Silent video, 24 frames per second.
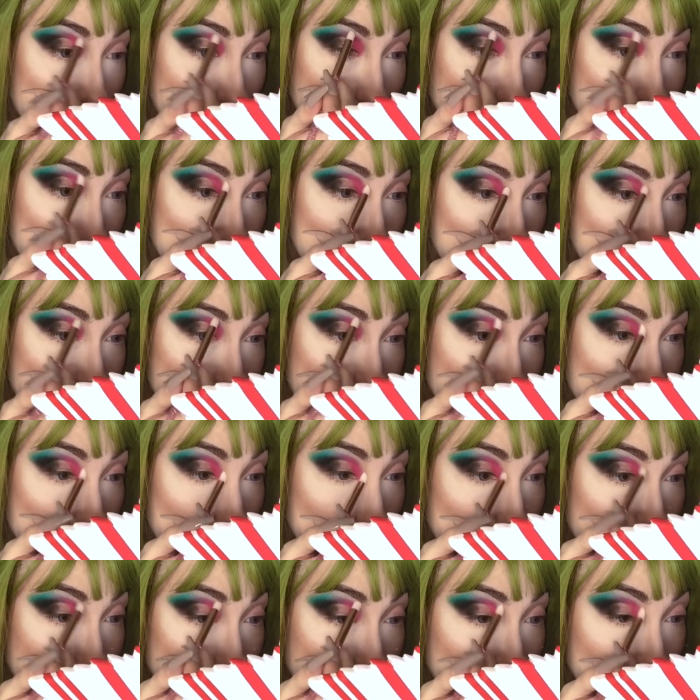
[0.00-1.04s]
e quindi
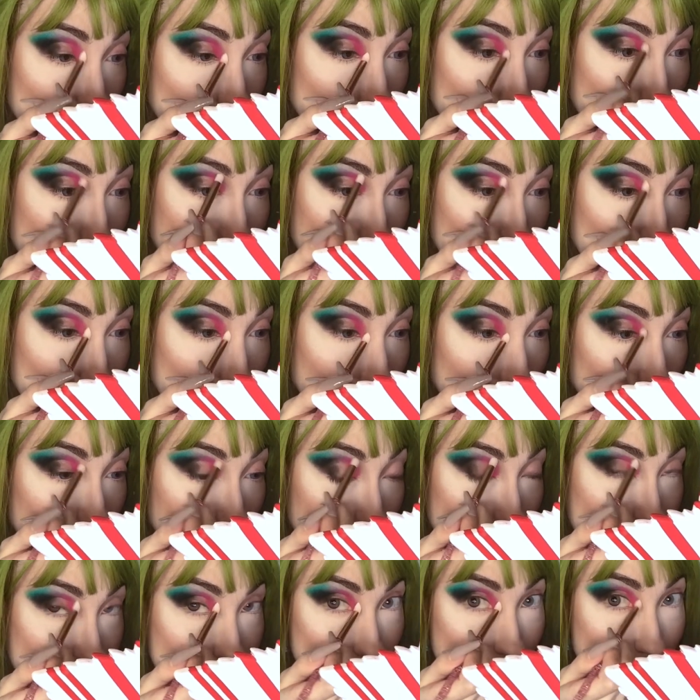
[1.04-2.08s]
eh, avevo paura
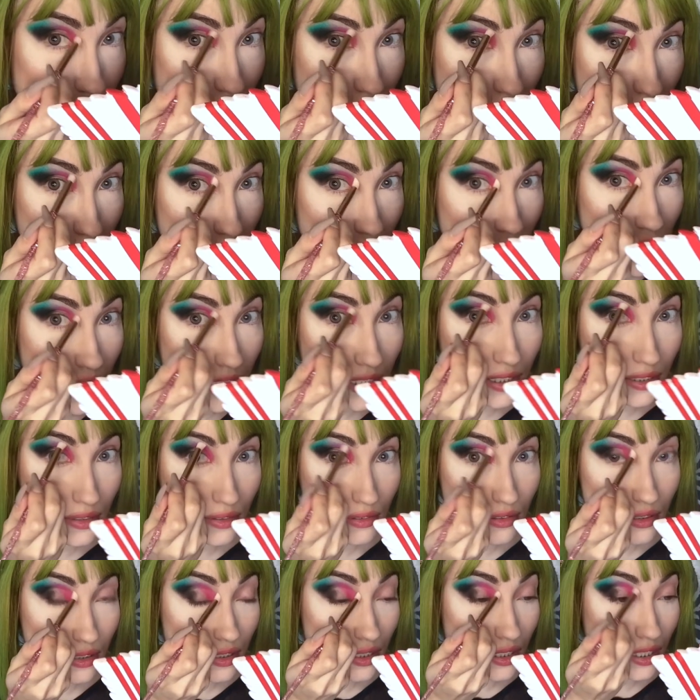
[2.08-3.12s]
questa settimana di
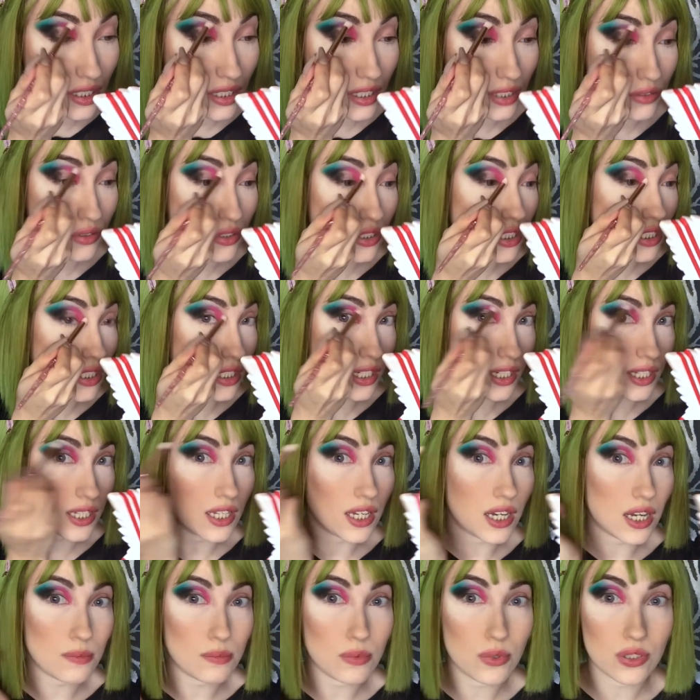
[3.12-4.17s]
non riuscire
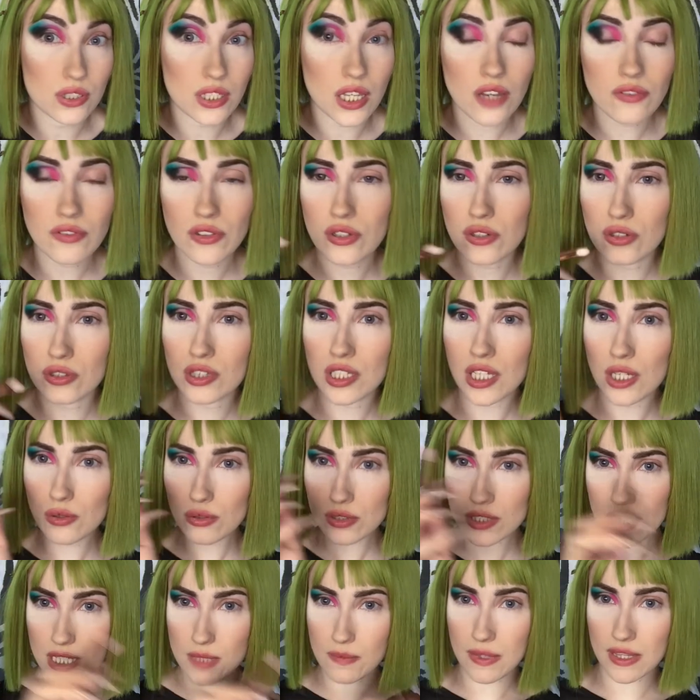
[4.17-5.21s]
a portarvi
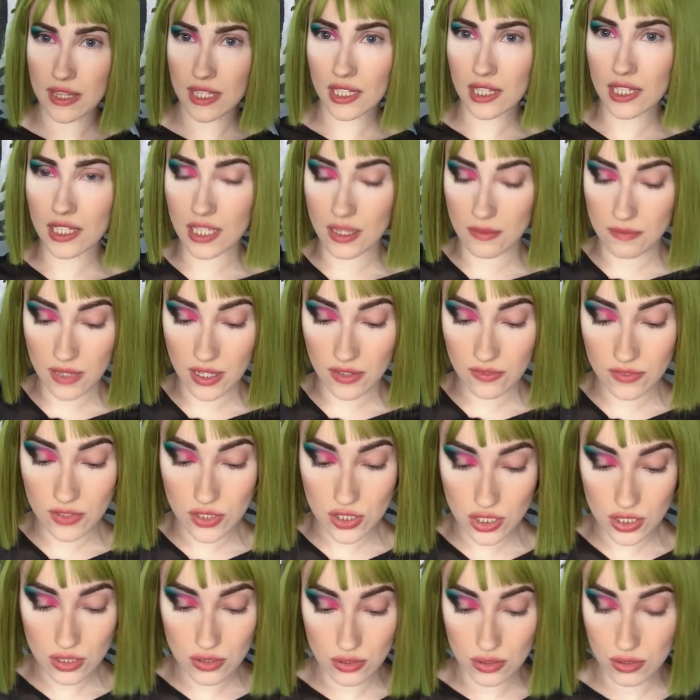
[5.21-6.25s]
contenuti aspettate che mi
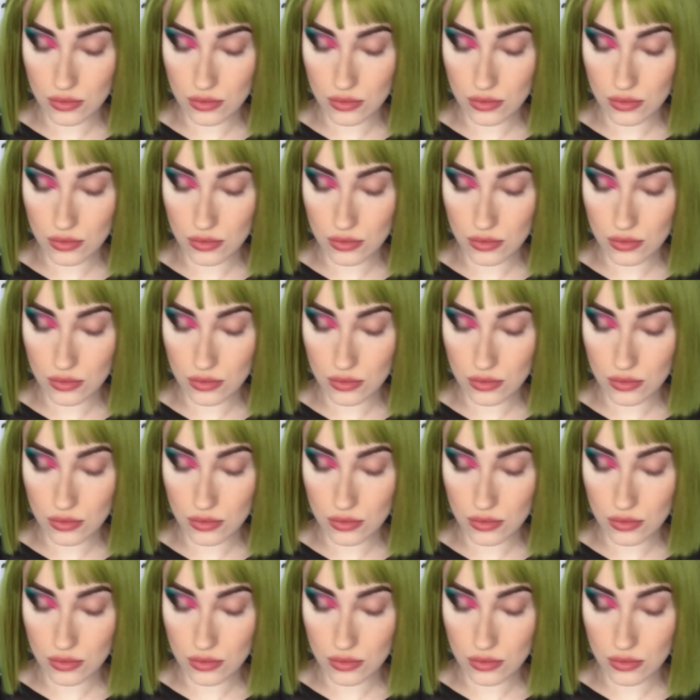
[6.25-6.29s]
avvicino